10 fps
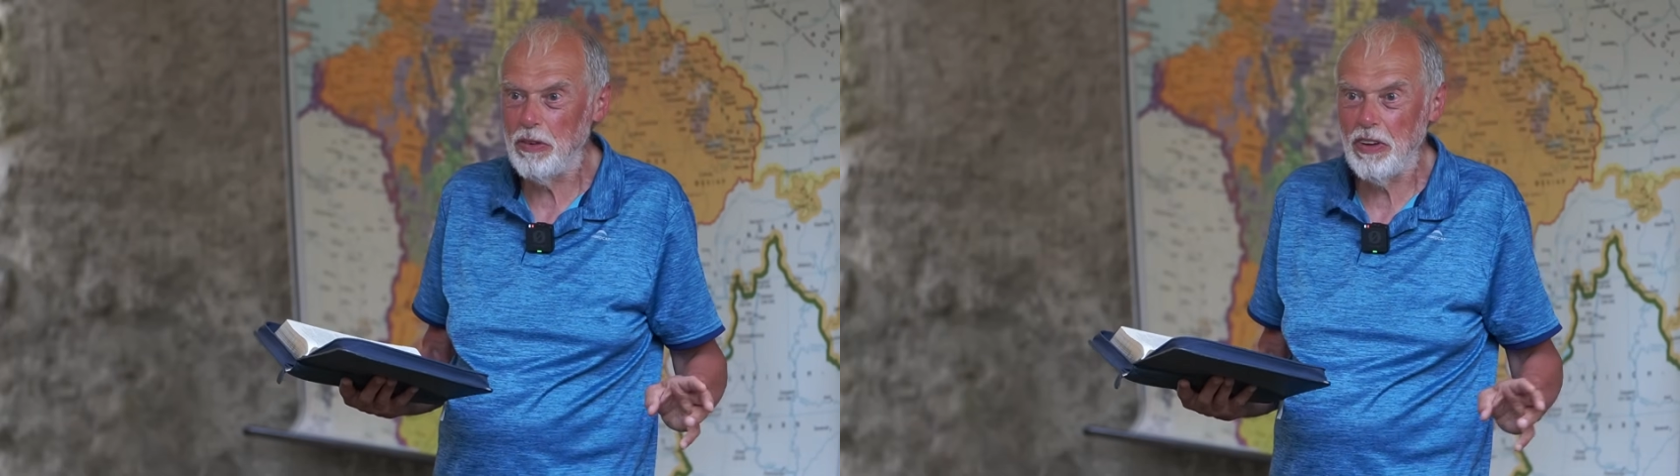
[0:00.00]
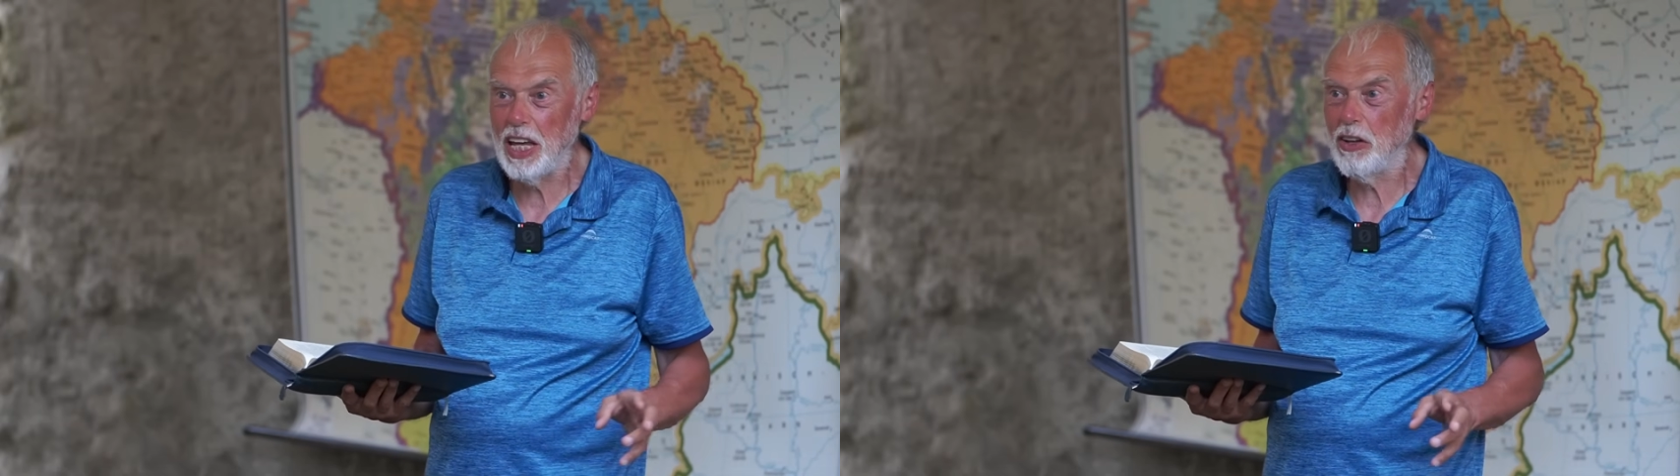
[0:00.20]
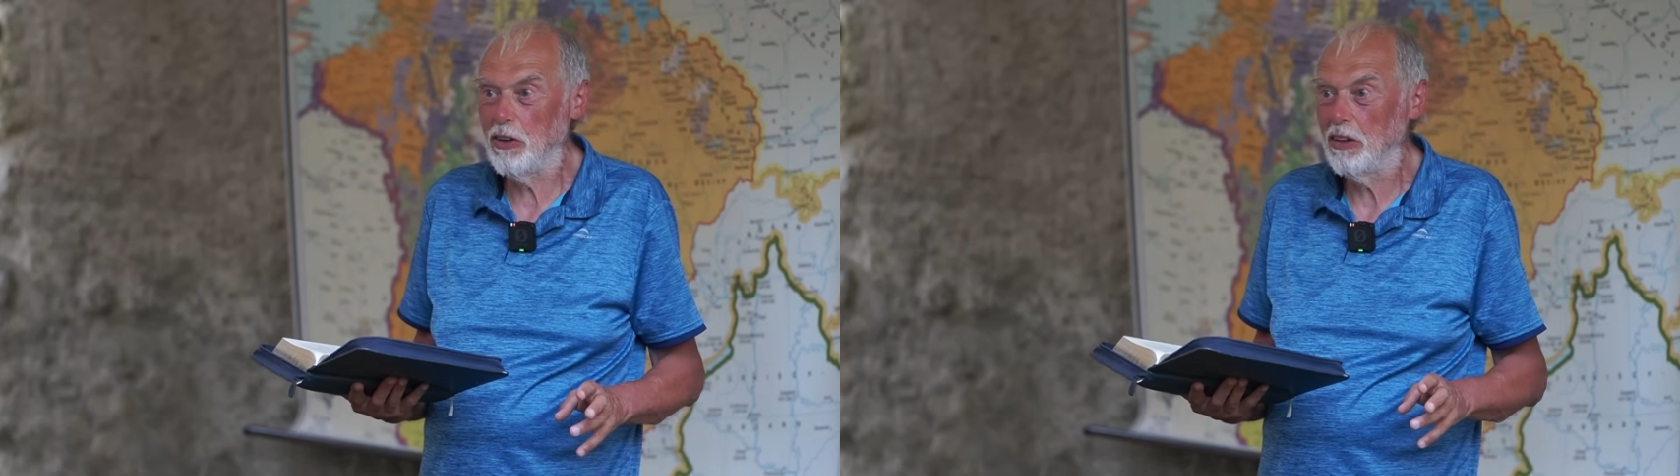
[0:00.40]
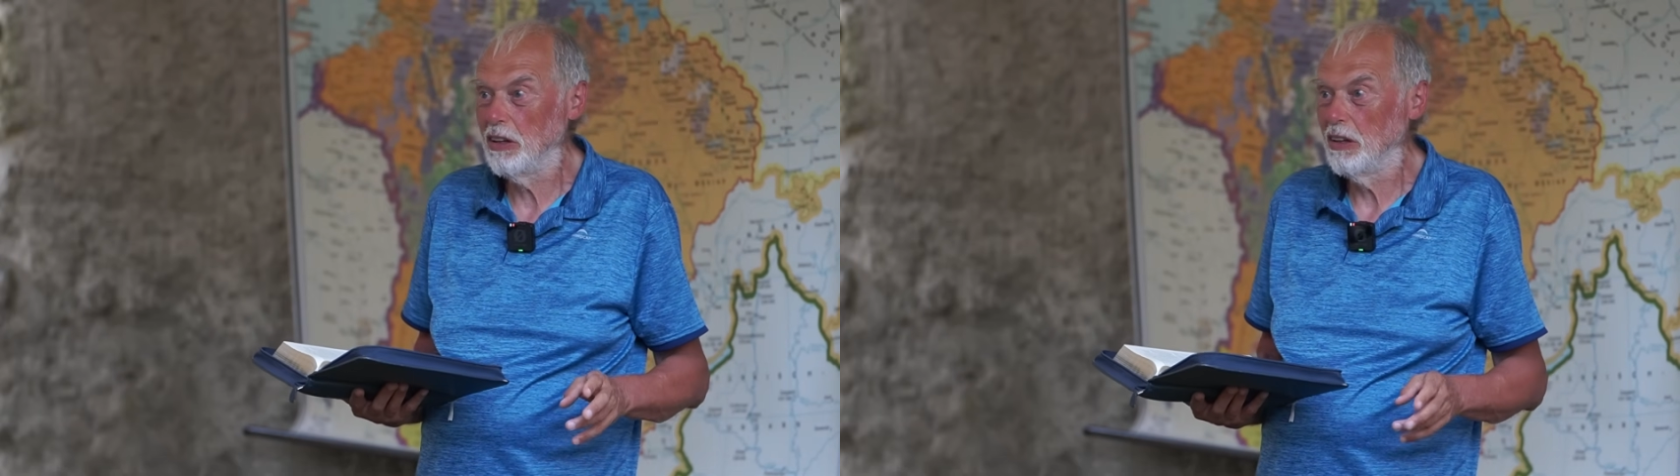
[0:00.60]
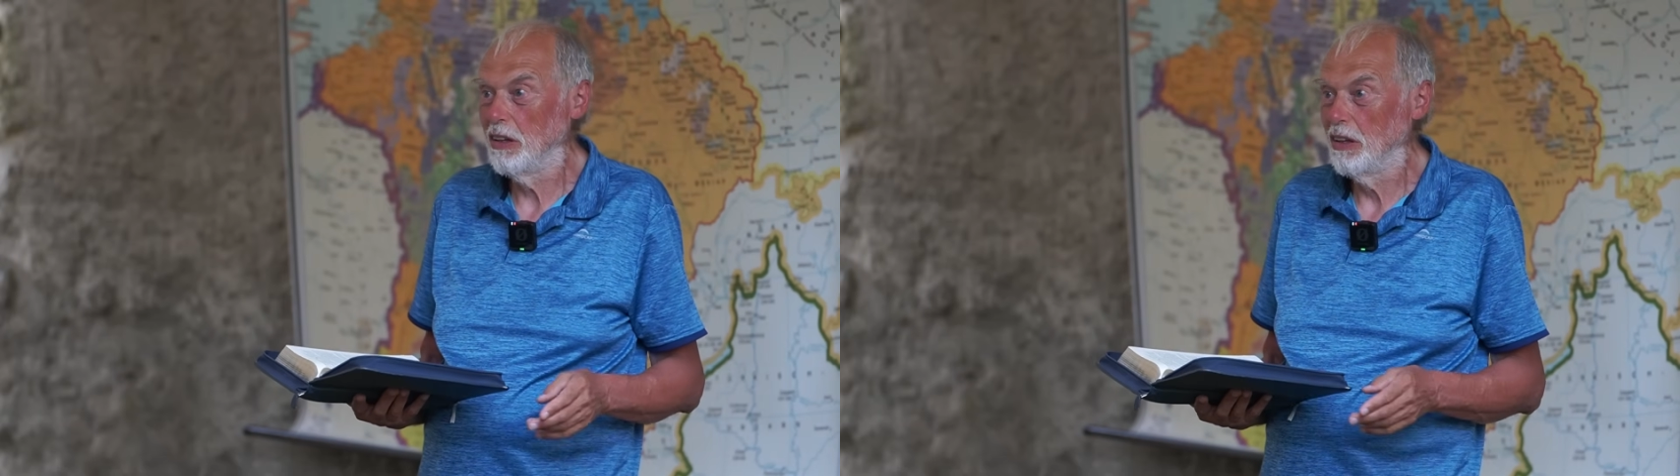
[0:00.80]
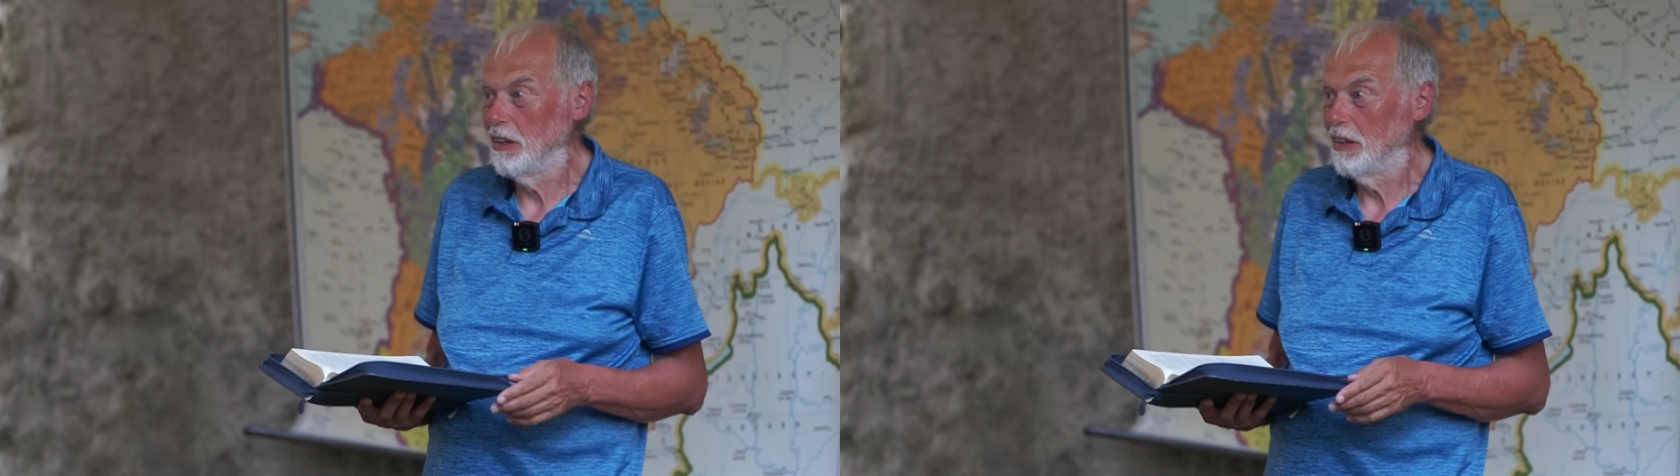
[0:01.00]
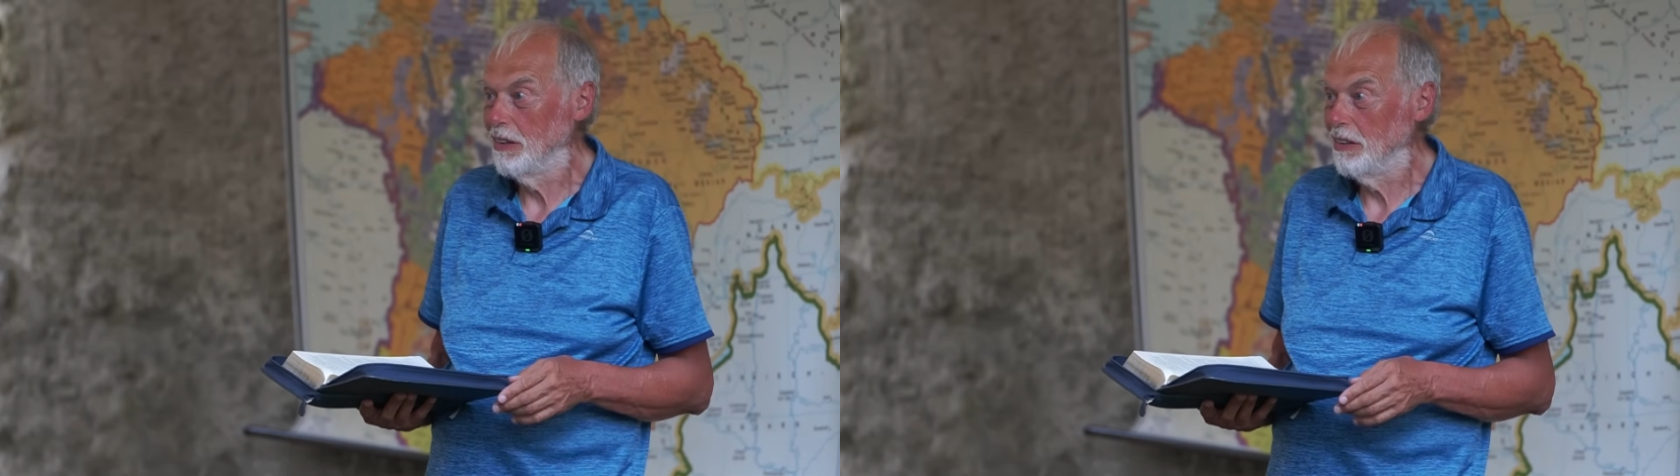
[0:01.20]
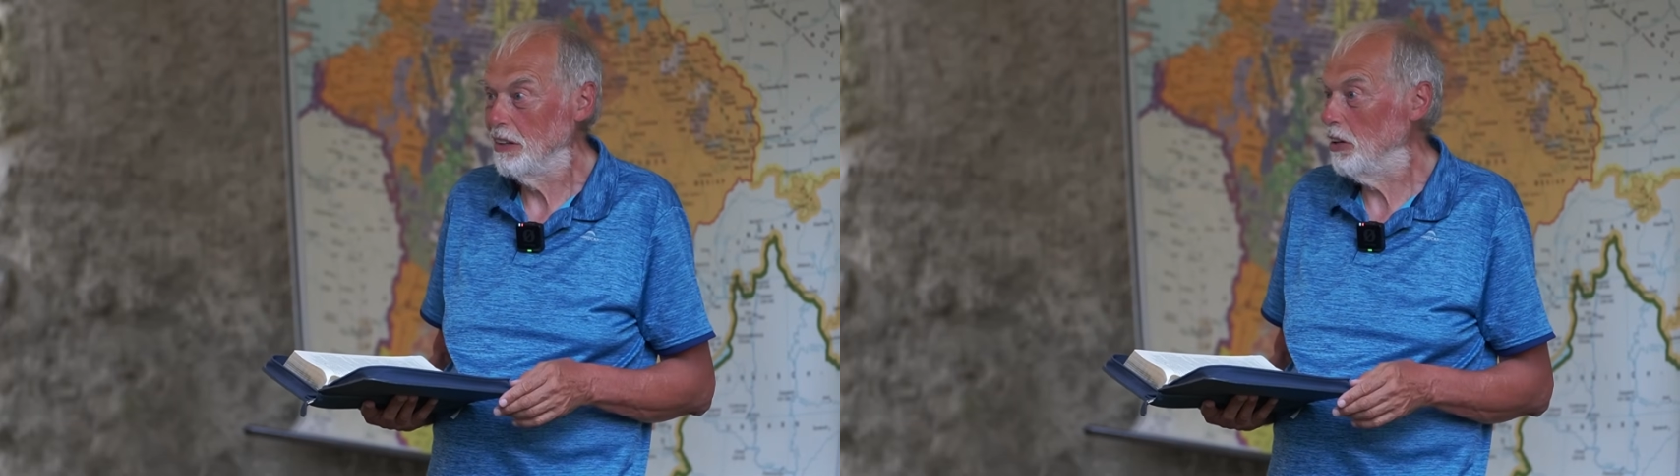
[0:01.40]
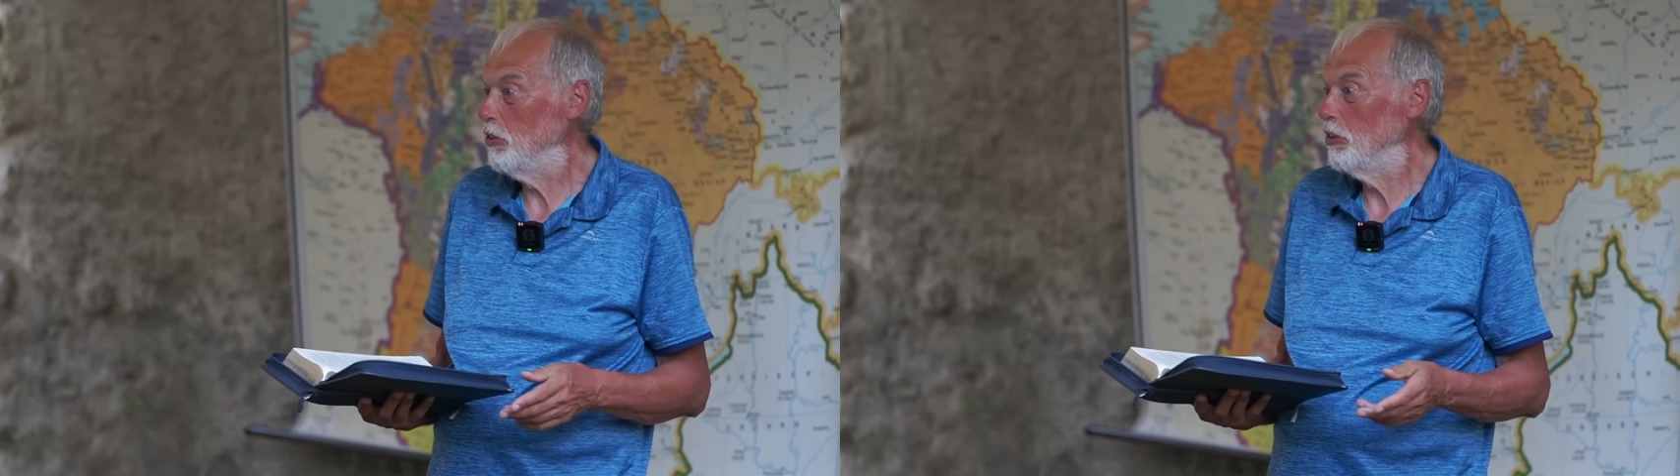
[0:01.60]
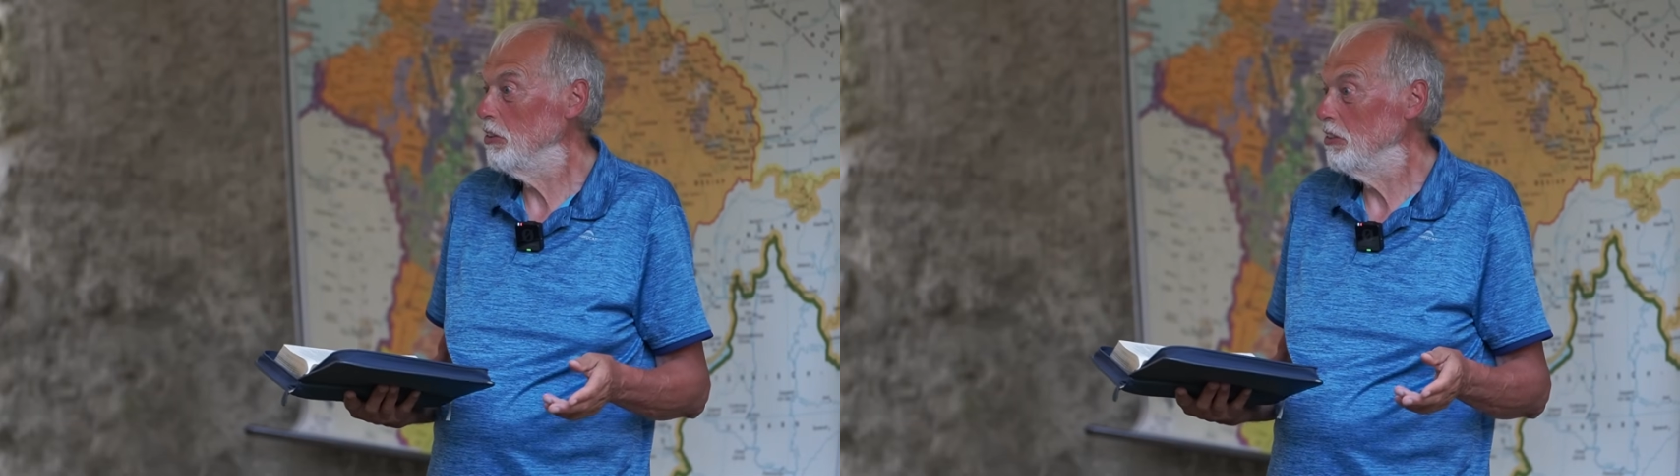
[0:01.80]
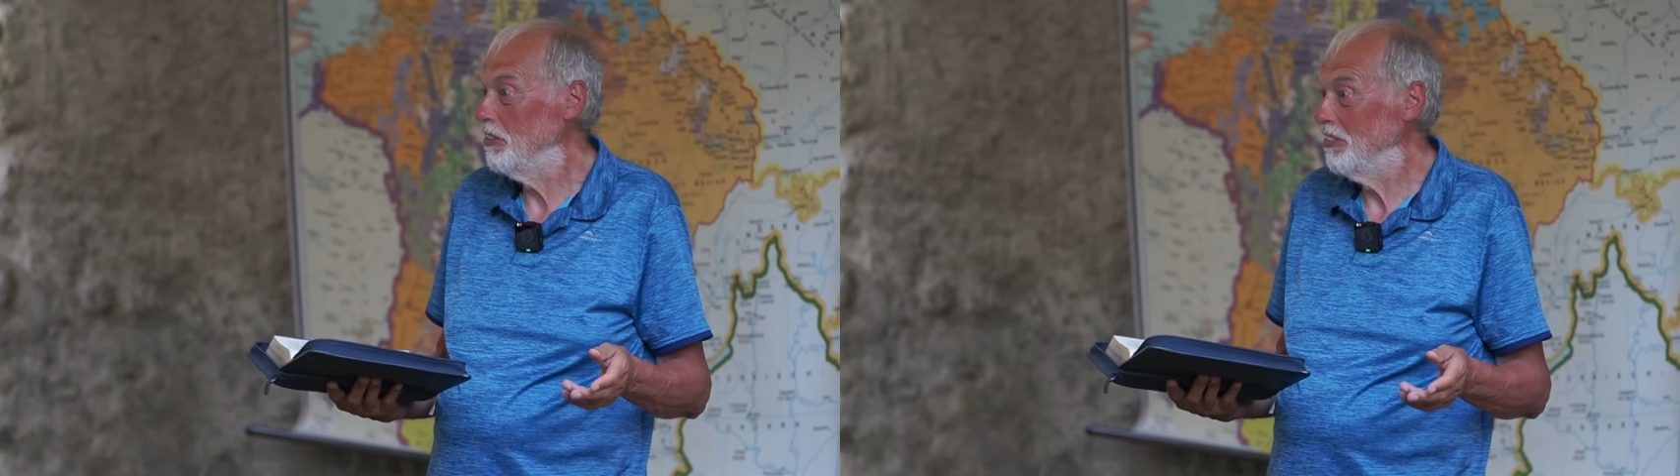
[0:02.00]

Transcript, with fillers: Bewegung. Ja und?